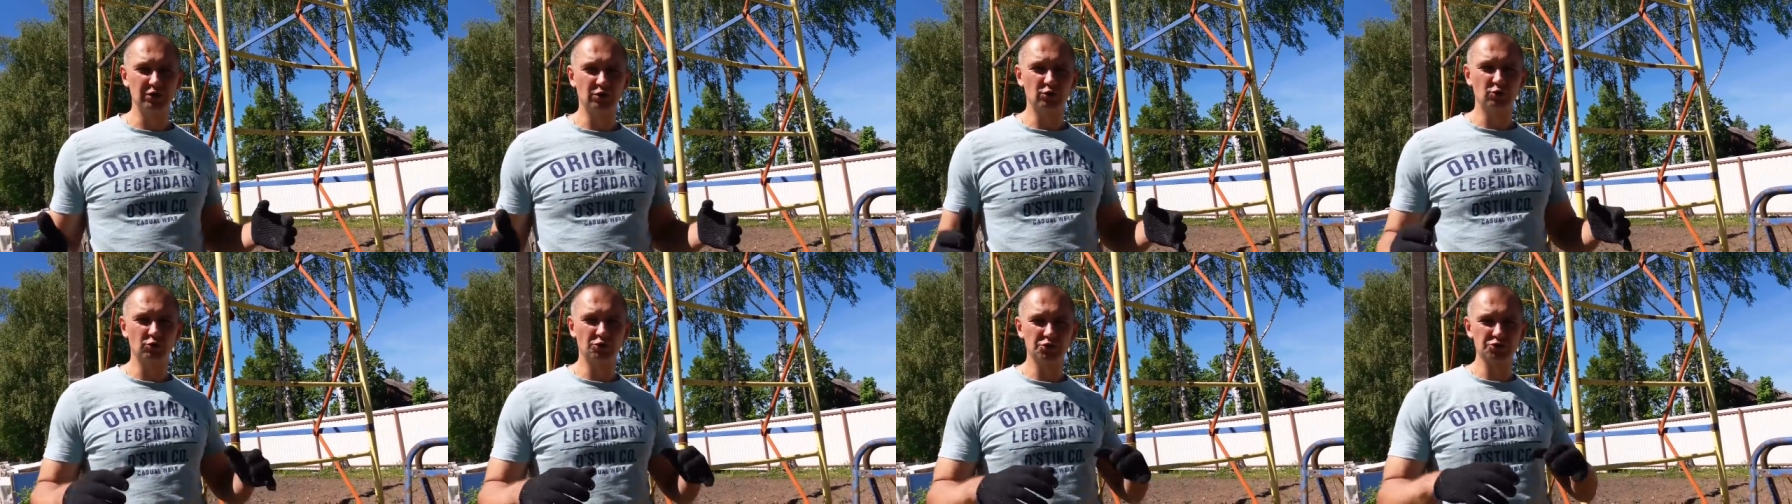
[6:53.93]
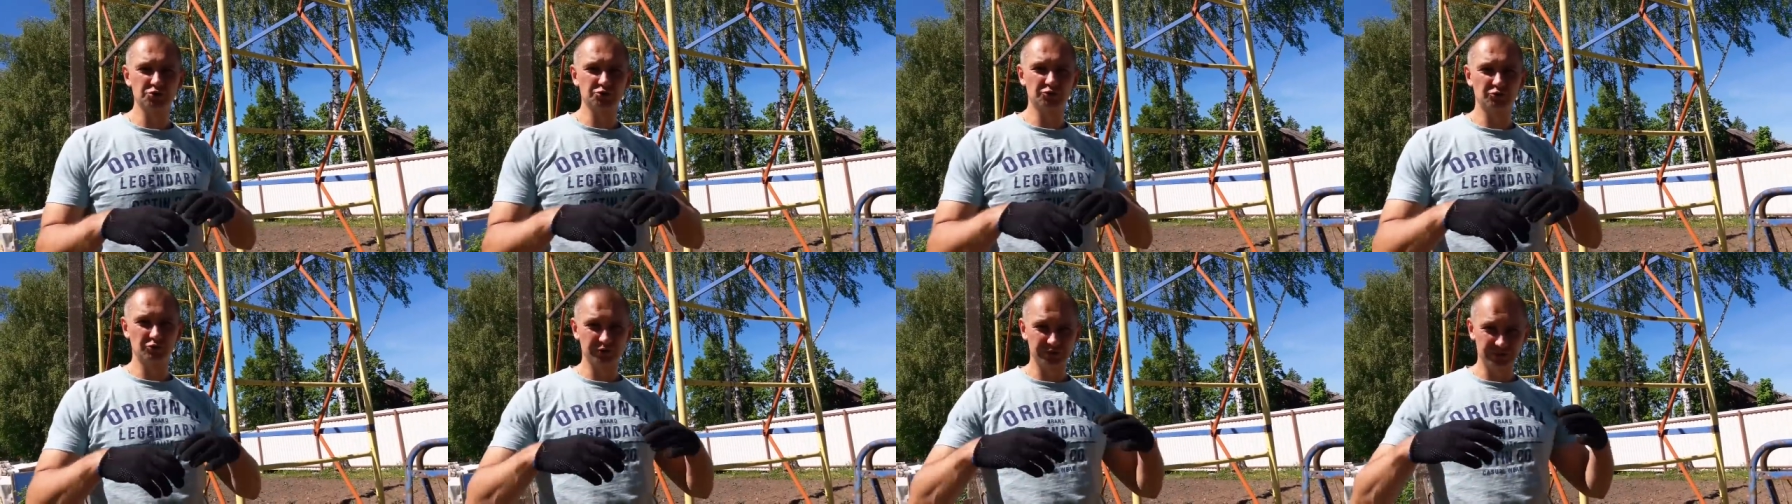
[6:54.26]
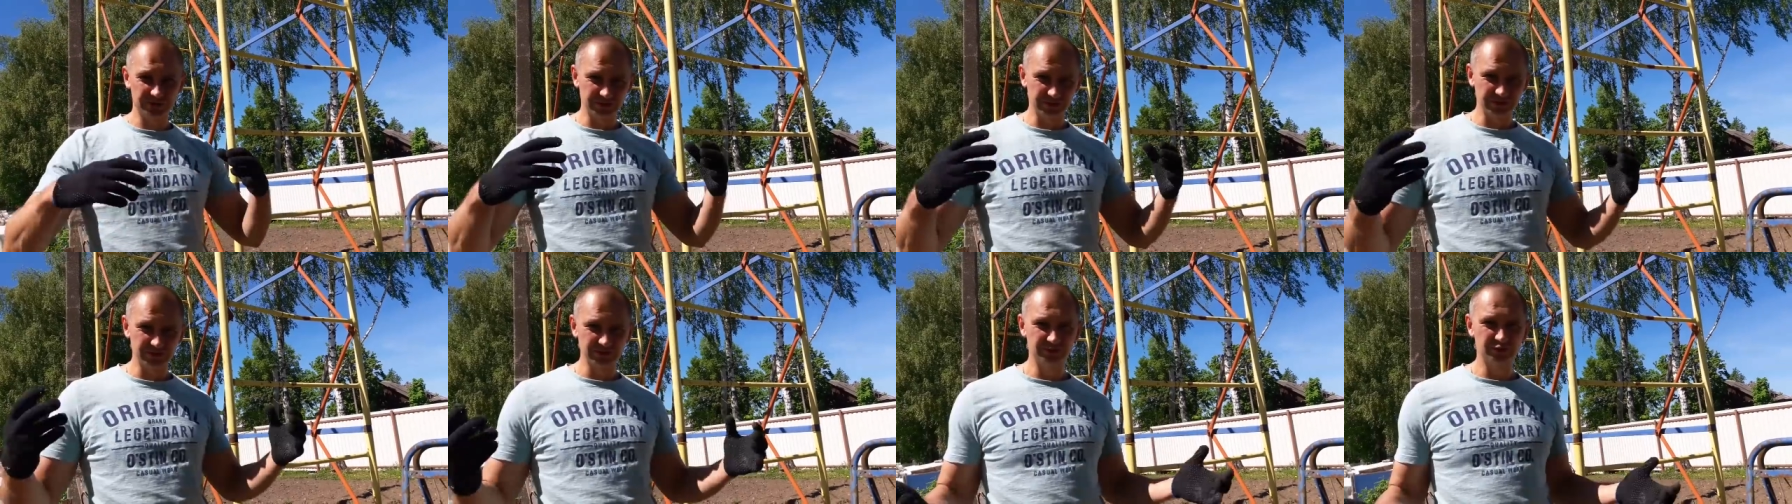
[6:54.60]
Или кожу вот
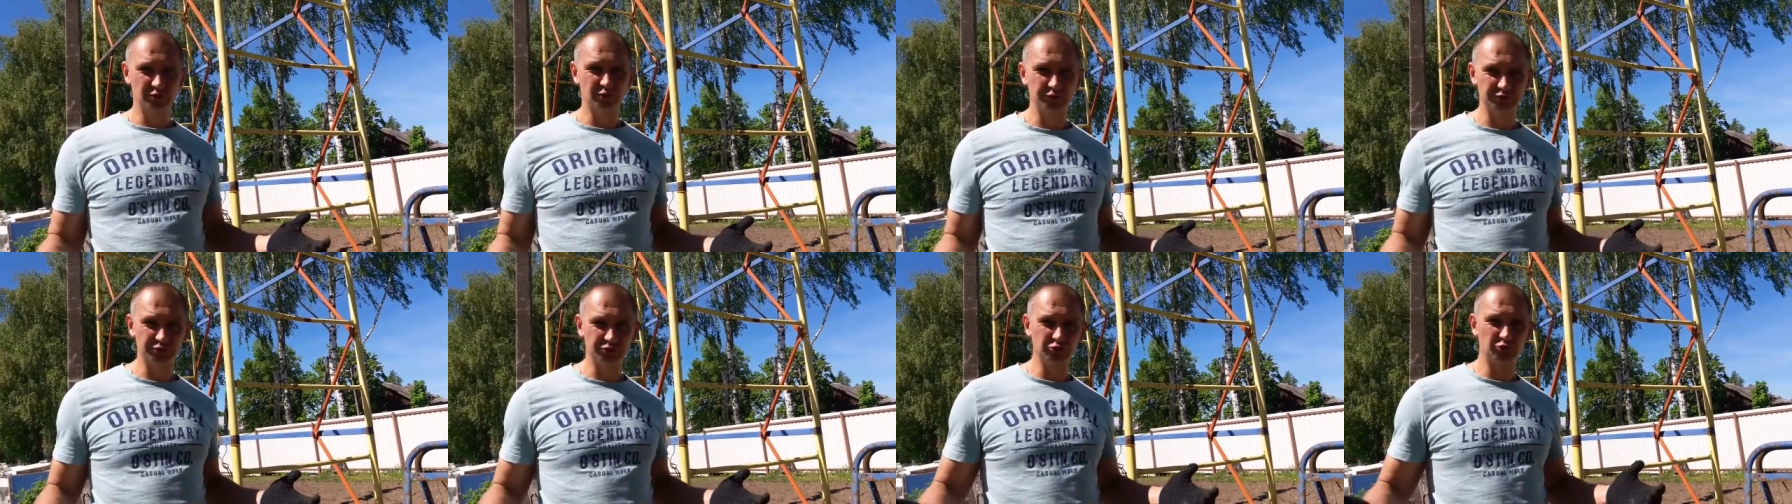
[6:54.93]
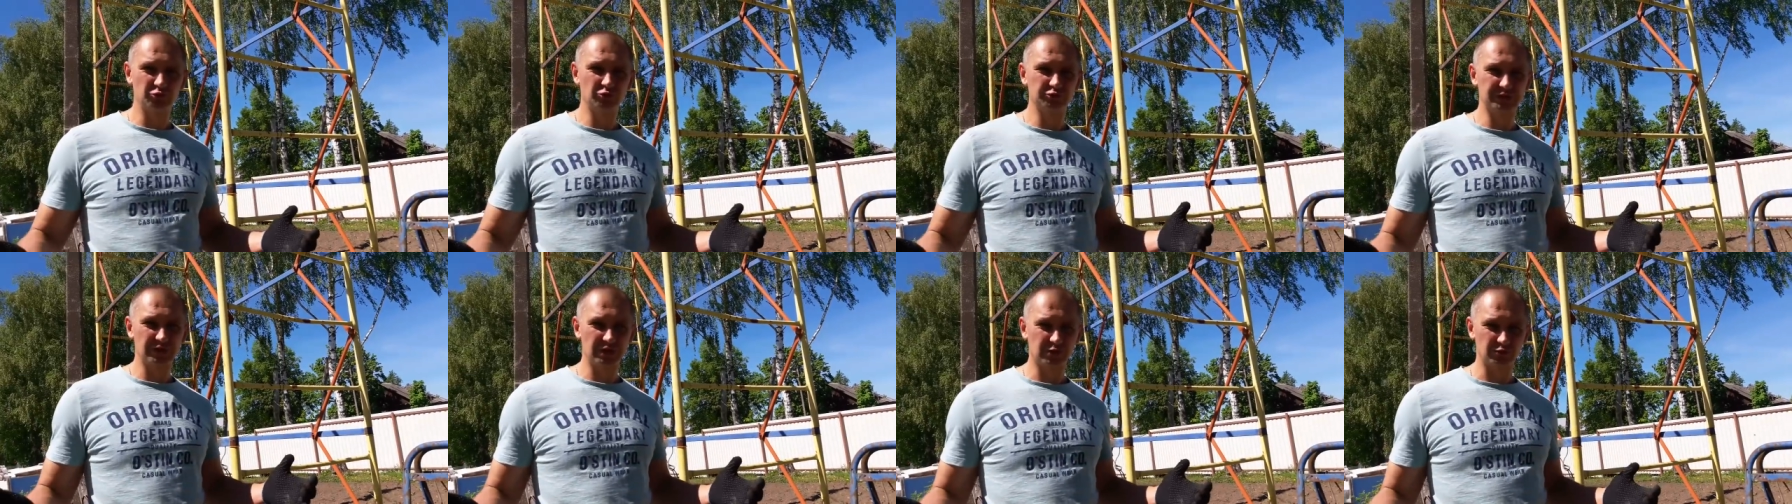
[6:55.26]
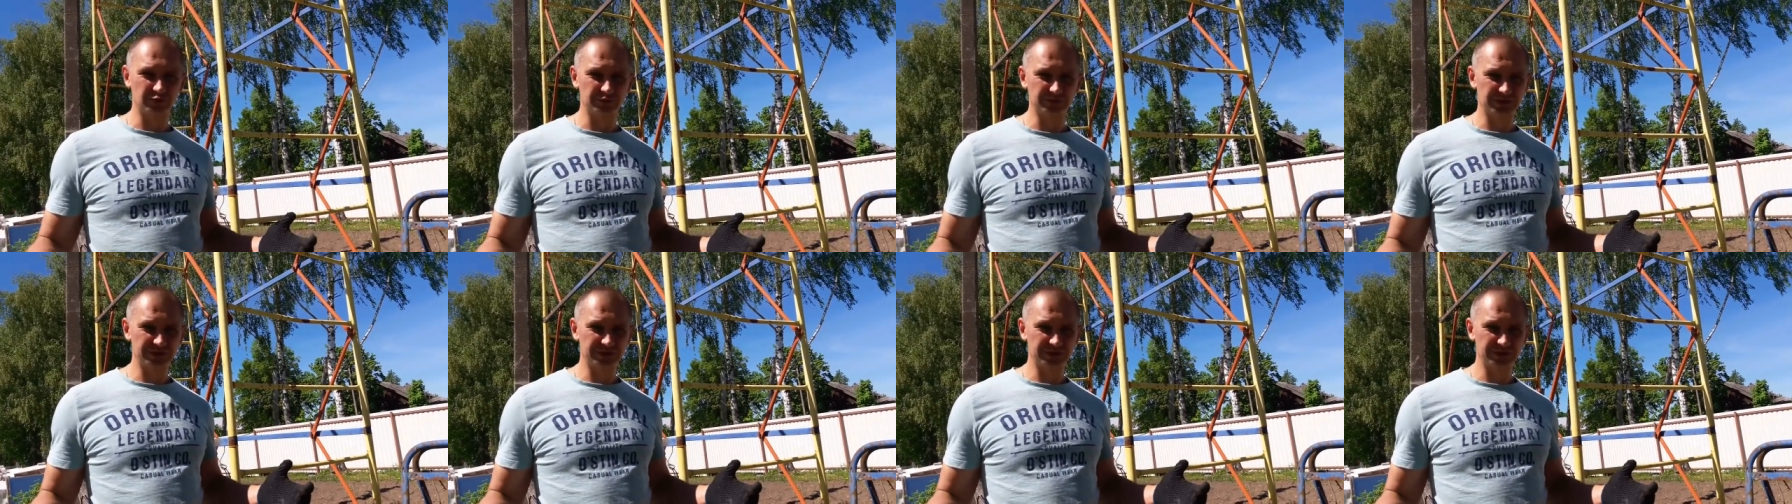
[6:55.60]
э, ее все вот так вот